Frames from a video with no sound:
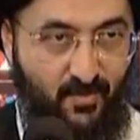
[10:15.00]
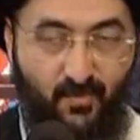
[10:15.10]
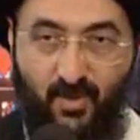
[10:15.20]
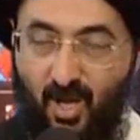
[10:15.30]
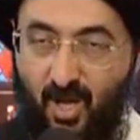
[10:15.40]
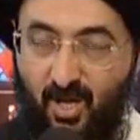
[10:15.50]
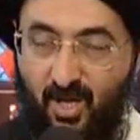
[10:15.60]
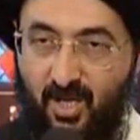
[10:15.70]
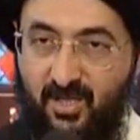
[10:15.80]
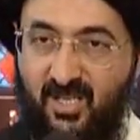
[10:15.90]
في
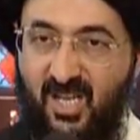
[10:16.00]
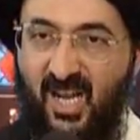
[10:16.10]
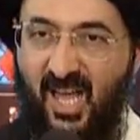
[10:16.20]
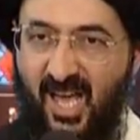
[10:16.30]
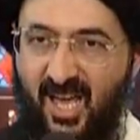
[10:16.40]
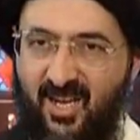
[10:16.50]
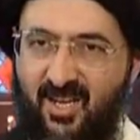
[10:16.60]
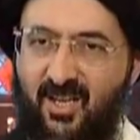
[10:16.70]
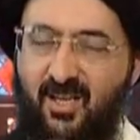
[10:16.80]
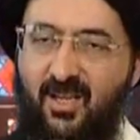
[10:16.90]
حالات
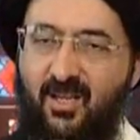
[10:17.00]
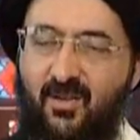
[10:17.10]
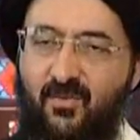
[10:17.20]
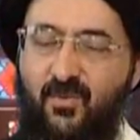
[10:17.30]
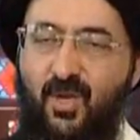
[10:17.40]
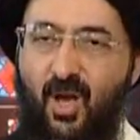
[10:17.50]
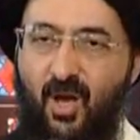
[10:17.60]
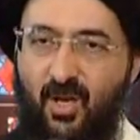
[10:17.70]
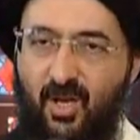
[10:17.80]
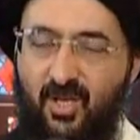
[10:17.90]
الغرق في
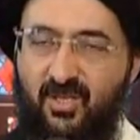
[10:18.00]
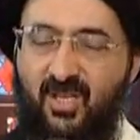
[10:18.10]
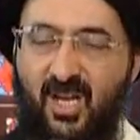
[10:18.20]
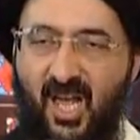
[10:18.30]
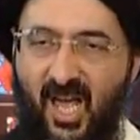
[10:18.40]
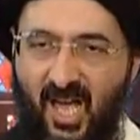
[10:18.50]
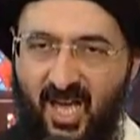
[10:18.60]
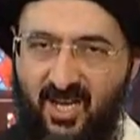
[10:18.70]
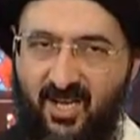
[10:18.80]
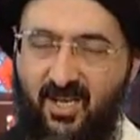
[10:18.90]
حالات
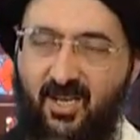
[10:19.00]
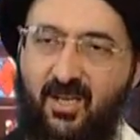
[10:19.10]
الحرق